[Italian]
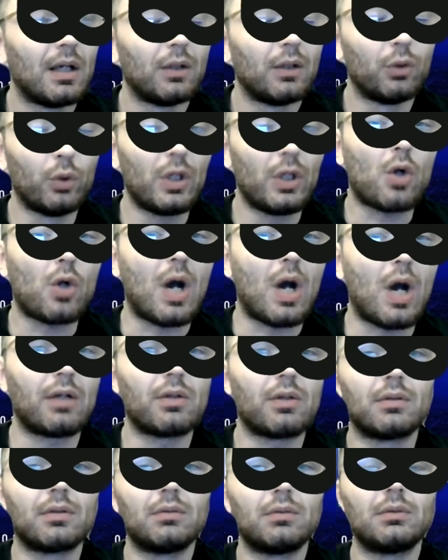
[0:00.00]
L'unico
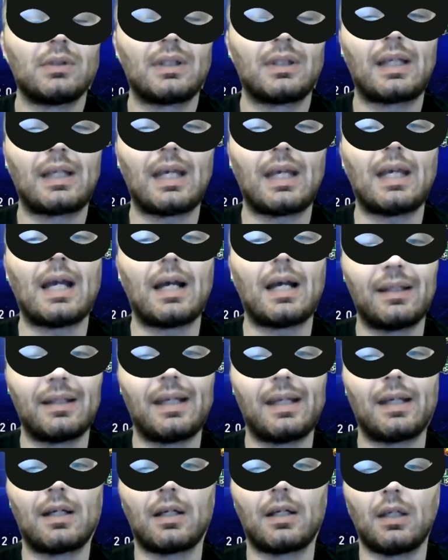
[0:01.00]
anno che
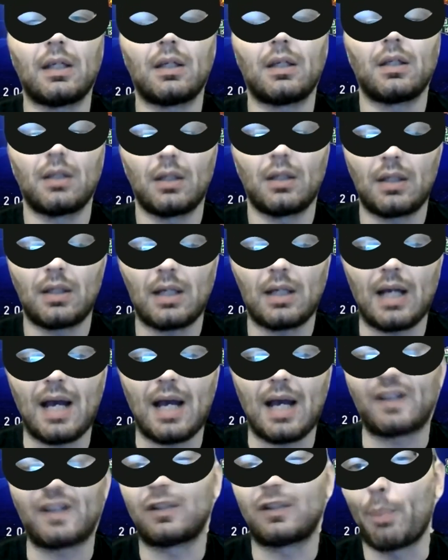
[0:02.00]
Allegri ha
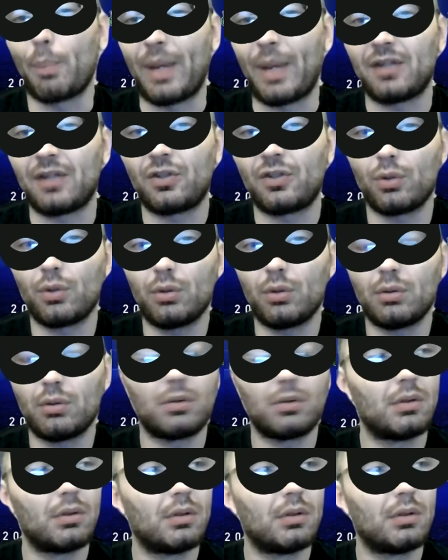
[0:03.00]
fatto peggio